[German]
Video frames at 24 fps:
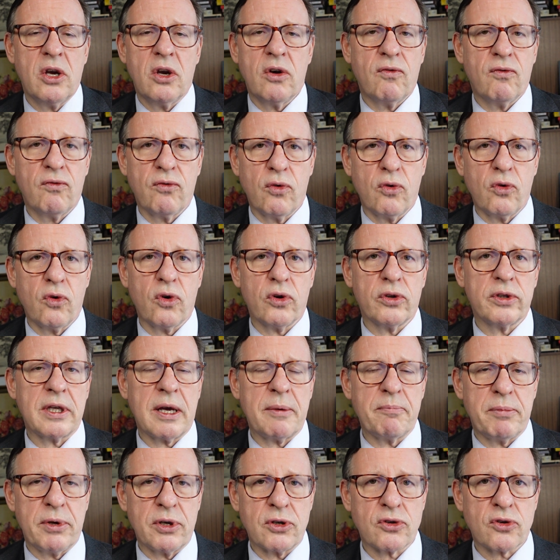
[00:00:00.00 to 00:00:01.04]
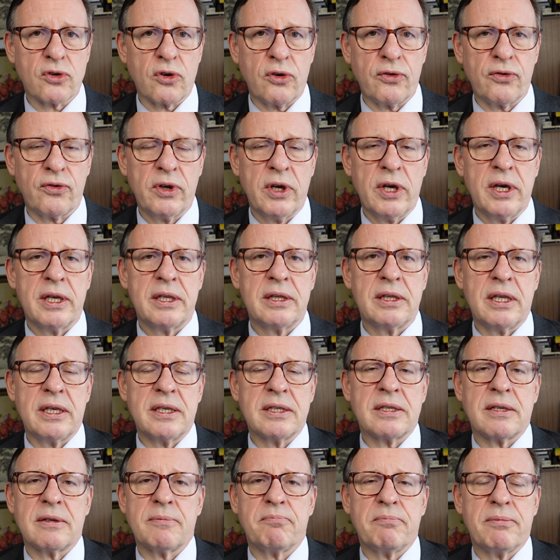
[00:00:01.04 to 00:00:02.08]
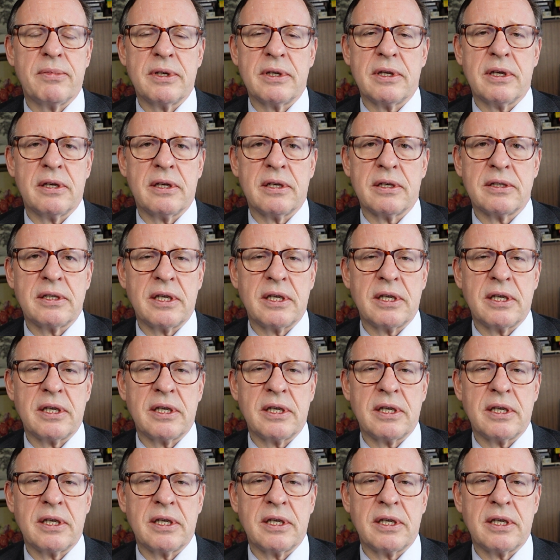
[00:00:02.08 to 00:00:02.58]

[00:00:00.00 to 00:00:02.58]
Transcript: wo der Bischof diese äh,